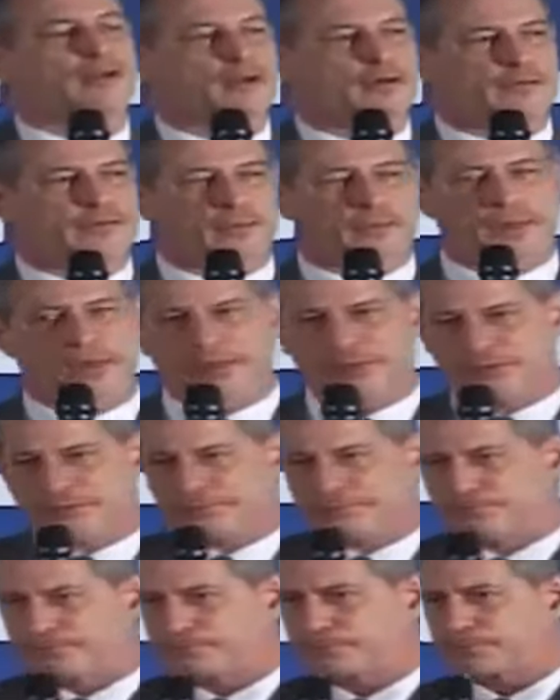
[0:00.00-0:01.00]

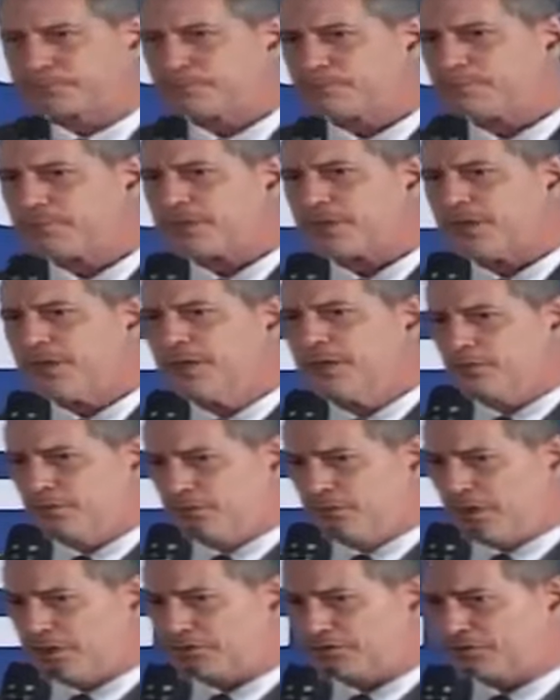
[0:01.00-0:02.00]
novamente
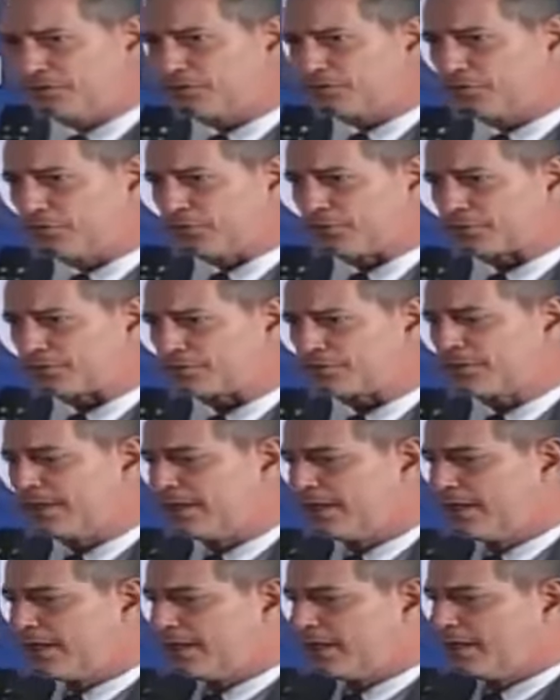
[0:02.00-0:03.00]
o nosso esforço.
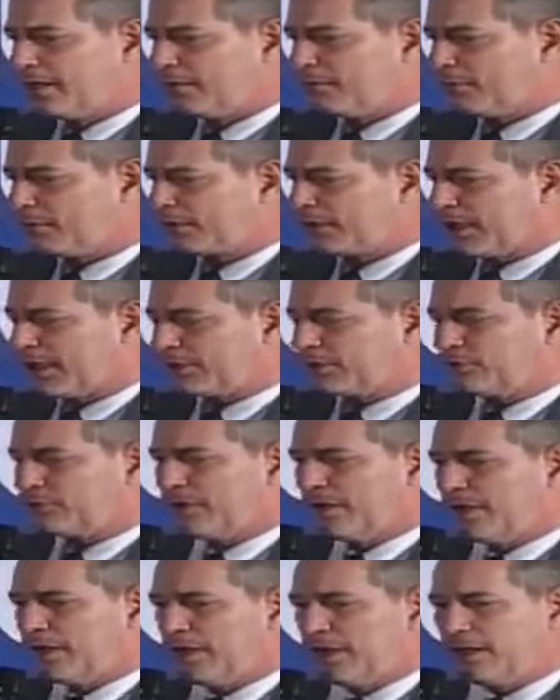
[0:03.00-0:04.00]

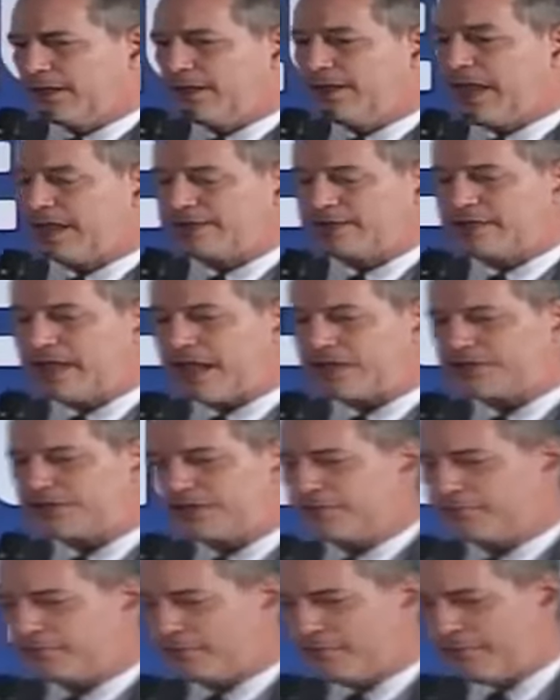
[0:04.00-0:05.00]
Portanto, e a
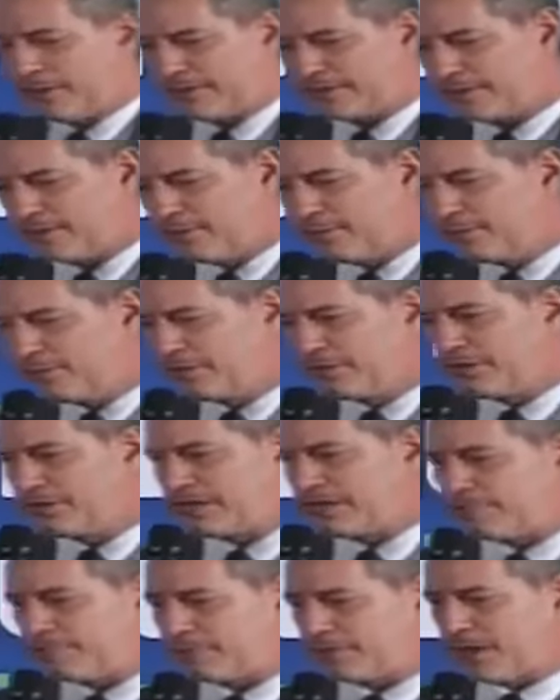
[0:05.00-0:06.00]
taxa de formação bruta de
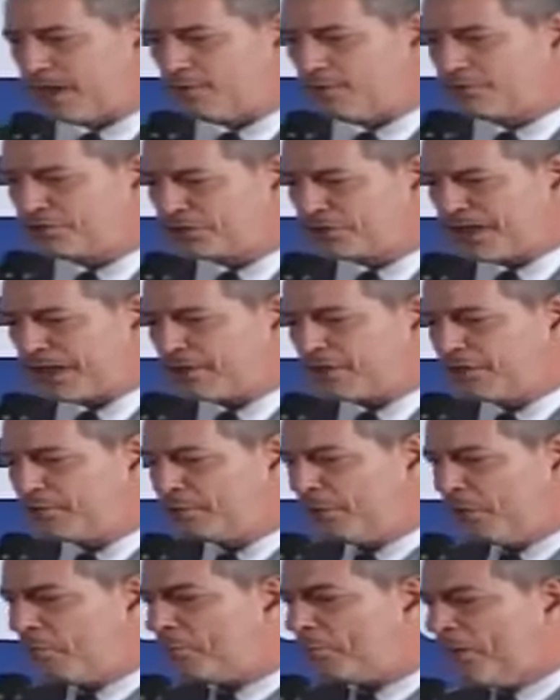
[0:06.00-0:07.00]
capital, o estaco de
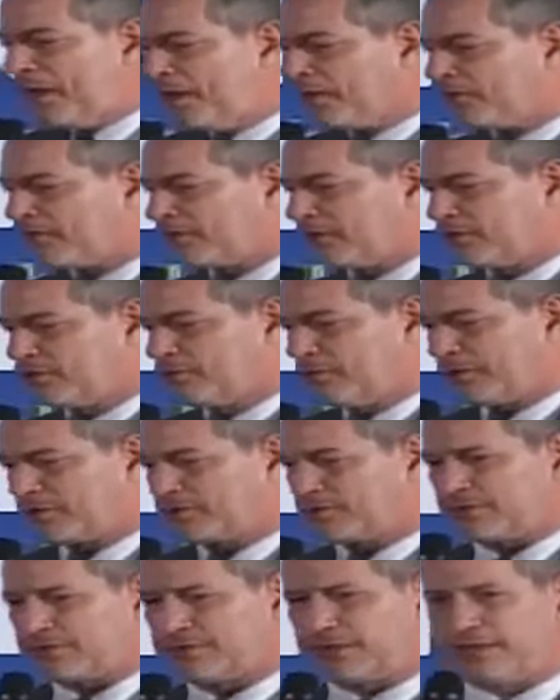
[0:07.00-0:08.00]
poupança de uma
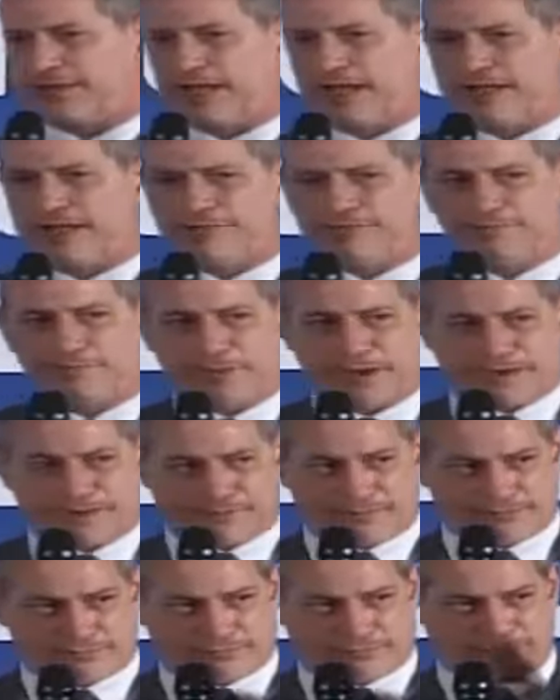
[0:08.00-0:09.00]
sociedade para
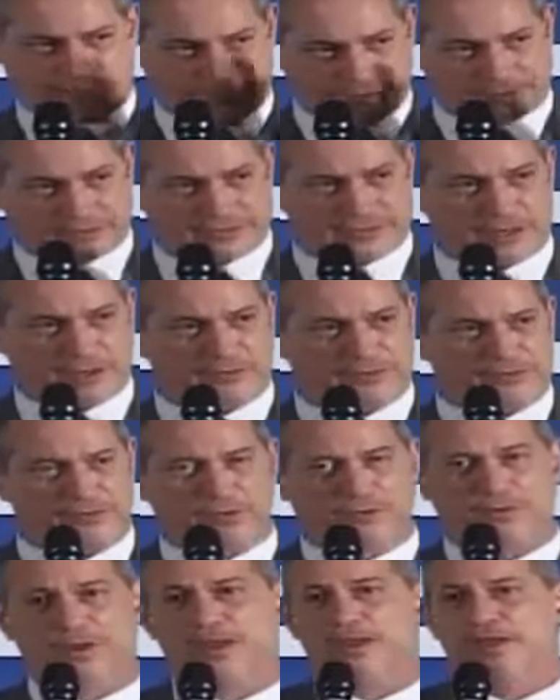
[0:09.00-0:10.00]
financiar o
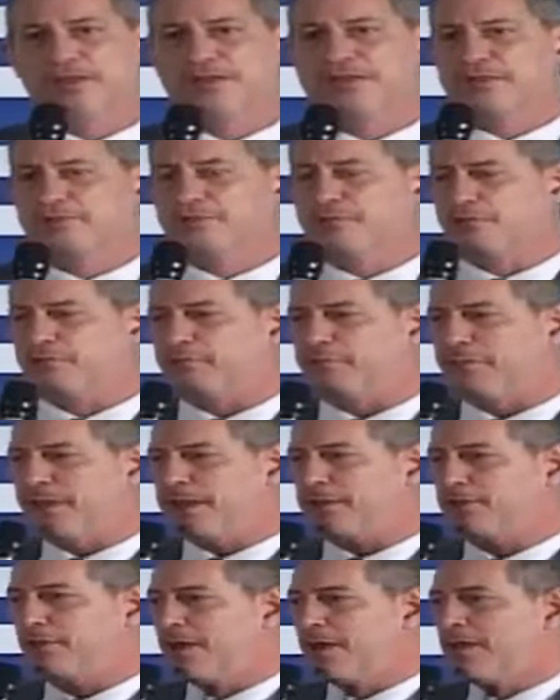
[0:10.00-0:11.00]
seu
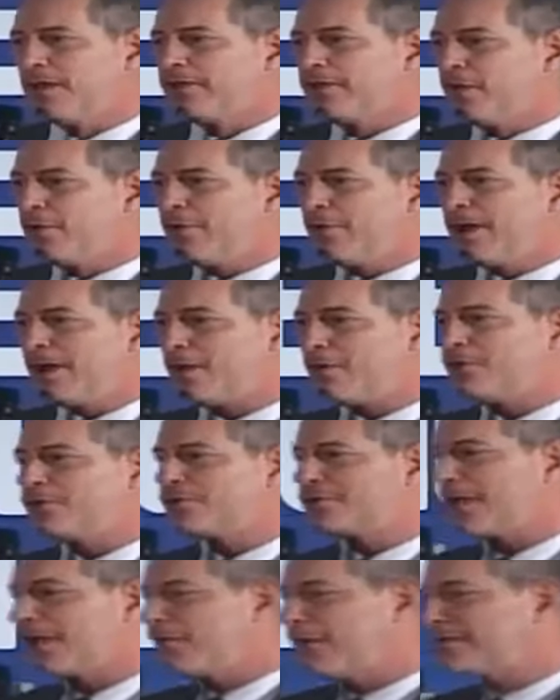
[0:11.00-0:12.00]
desenvolvimento, não é
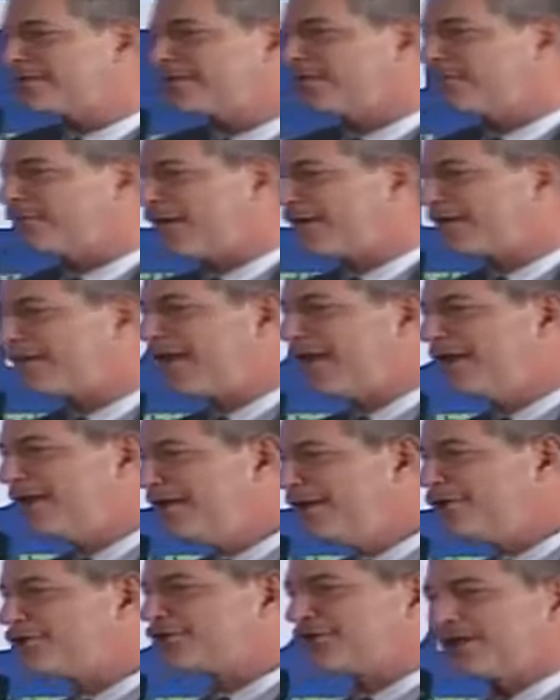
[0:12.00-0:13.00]
consequência
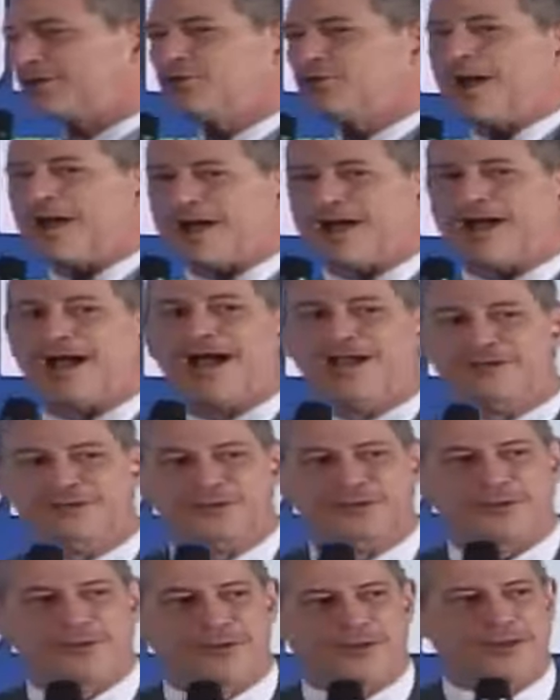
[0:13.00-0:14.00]
fatalista do
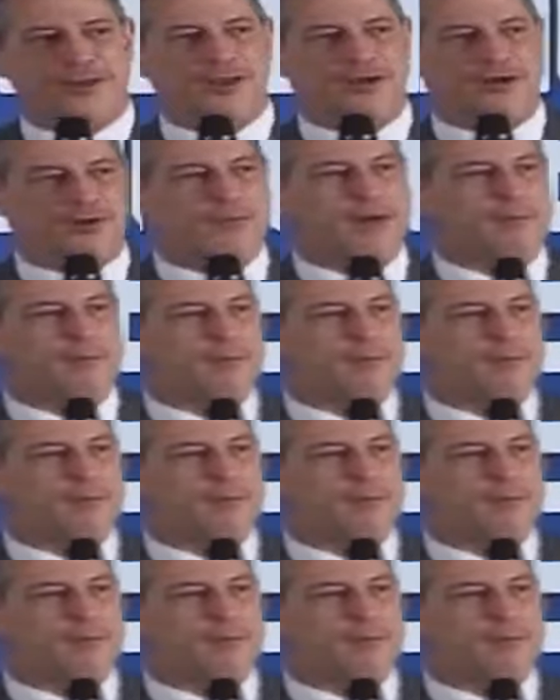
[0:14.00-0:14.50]
acaso, como a